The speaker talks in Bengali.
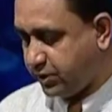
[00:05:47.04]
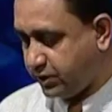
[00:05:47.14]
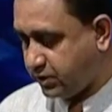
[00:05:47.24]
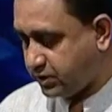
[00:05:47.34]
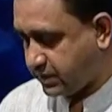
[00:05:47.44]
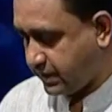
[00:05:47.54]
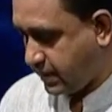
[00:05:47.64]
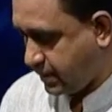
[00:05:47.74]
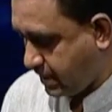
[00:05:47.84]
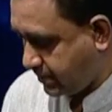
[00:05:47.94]
বইটি হচ্ছে
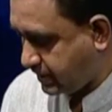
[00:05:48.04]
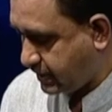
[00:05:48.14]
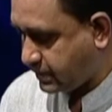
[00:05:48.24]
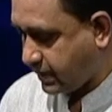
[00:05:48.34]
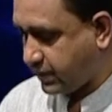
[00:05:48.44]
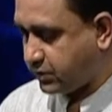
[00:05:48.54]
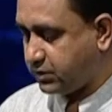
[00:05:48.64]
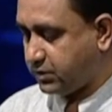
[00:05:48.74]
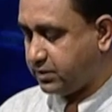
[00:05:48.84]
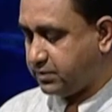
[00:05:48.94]
আমাদের
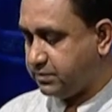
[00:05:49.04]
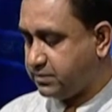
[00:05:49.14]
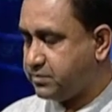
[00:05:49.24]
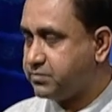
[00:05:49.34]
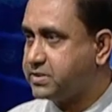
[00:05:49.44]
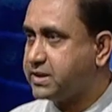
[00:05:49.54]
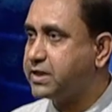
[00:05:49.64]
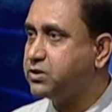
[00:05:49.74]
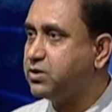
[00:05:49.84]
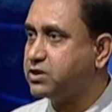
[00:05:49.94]
ছায়াতরুগণ
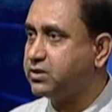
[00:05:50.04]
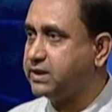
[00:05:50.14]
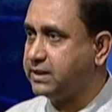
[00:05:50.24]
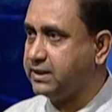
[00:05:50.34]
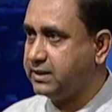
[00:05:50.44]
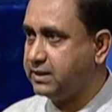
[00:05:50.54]
ছায়াতরু আসলে কি